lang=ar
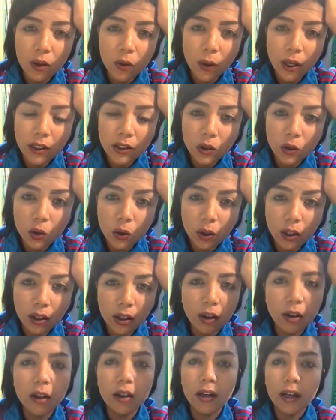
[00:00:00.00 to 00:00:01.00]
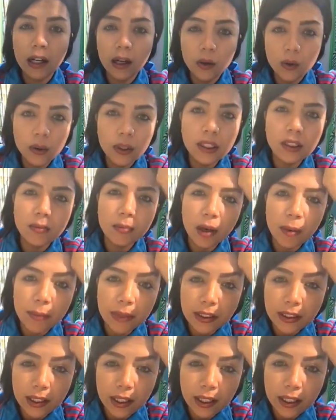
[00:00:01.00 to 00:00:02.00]
الواحد يروح يغير جو يسمع
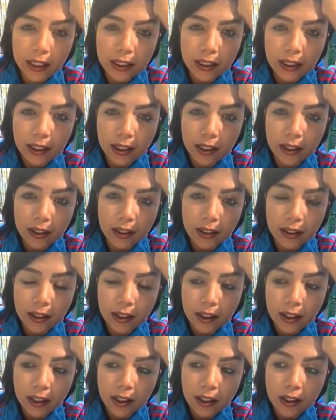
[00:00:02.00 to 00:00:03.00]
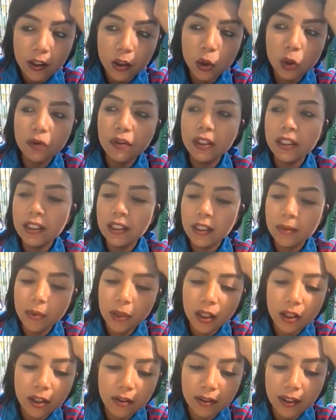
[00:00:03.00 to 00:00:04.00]
مزيكا جديدة يشوف الدنيا
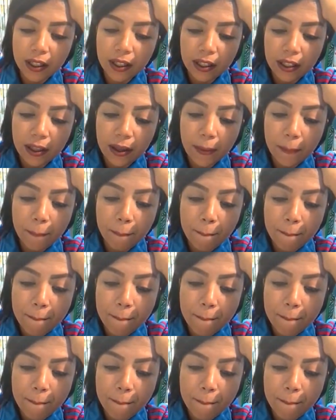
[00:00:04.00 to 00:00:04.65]
بيجرى فيها ايه